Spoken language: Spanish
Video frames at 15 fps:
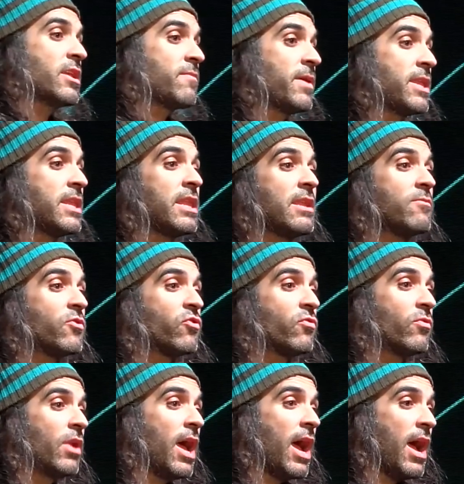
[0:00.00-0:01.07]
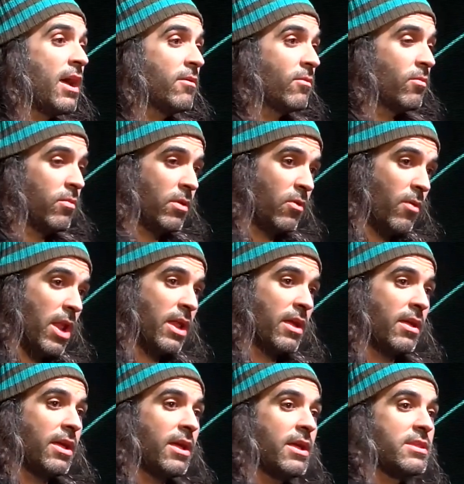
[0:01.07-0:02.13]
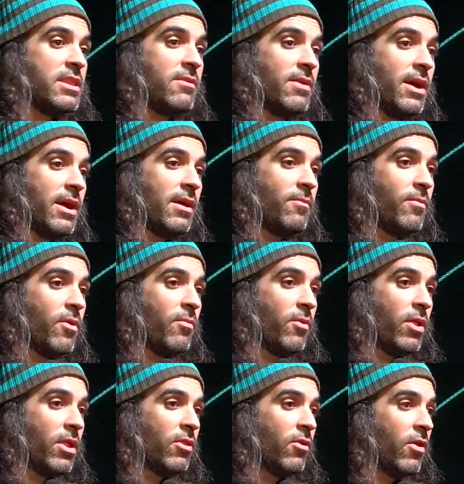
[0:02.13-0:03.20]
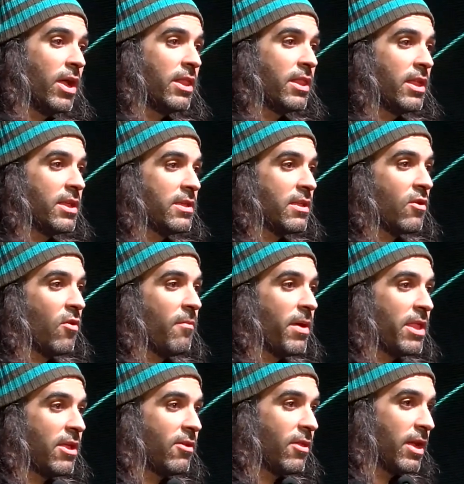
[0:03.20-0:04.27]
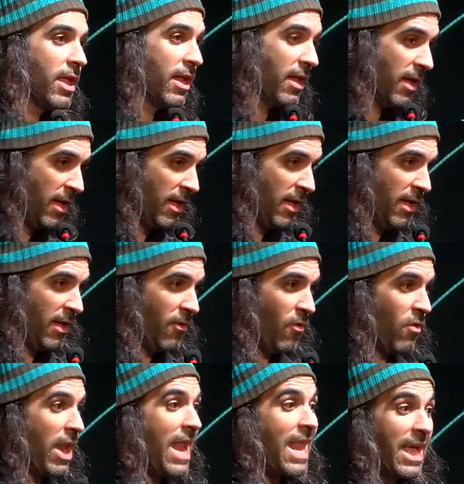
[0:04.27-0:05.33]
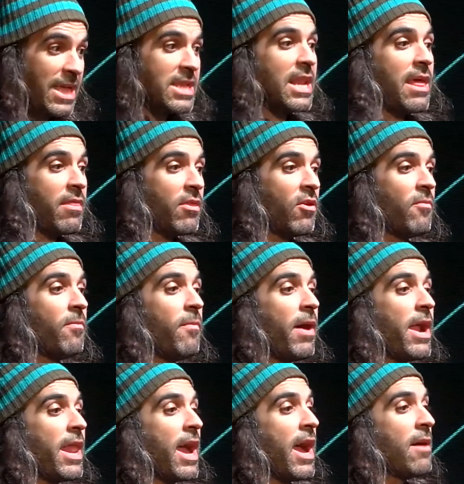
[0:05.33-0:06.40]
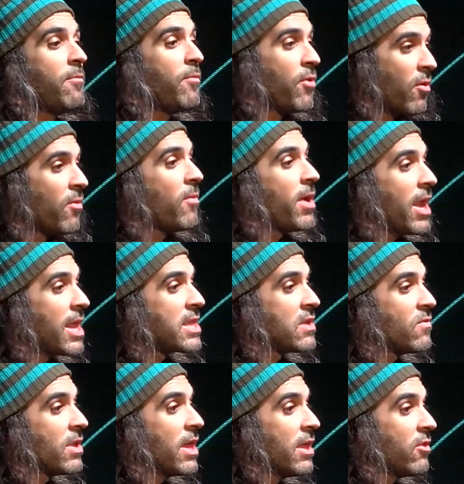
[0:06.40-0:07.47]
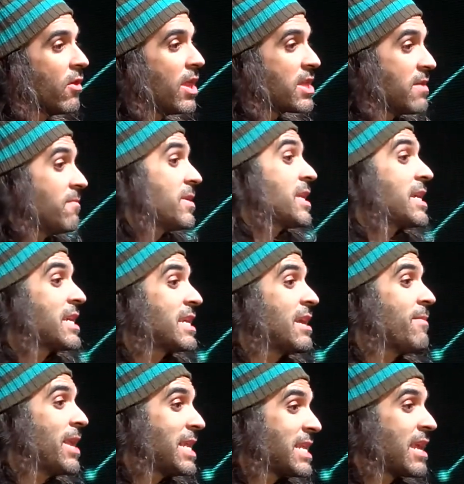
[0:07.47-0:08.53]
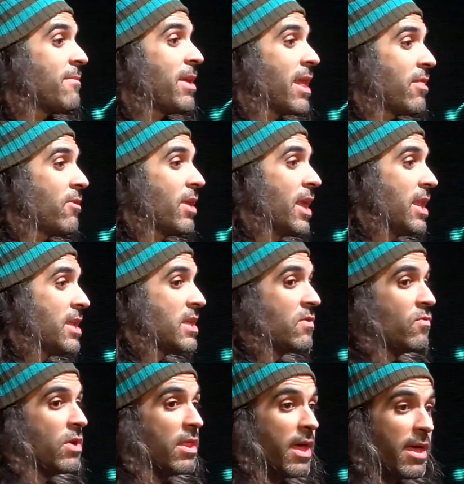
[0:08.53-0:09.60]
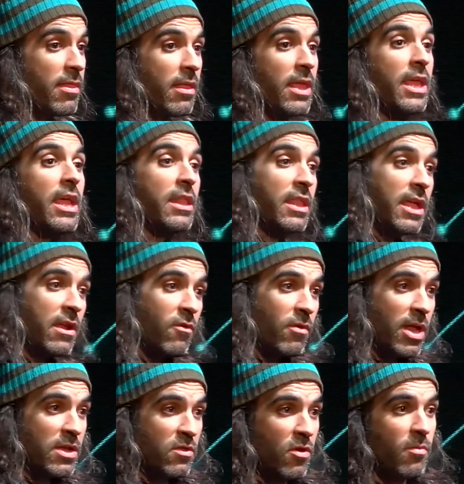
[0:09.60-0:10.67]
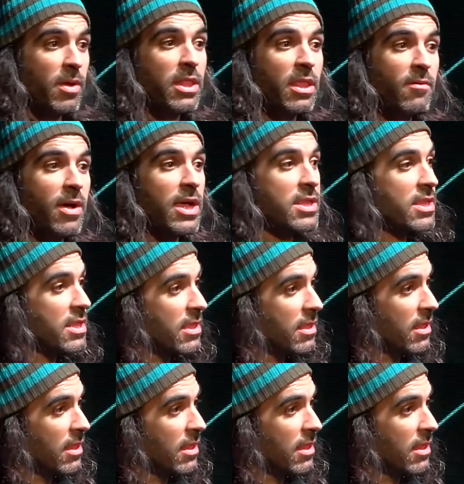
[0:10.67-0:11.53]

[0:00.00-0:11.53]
España tenemos una, igual que estaba proponiendo antes el compañero Daniel, una legislación para promover la seguridad dentro de las empresas que se llama el Esquema Nacional de Seguridad y que tiene unas normativas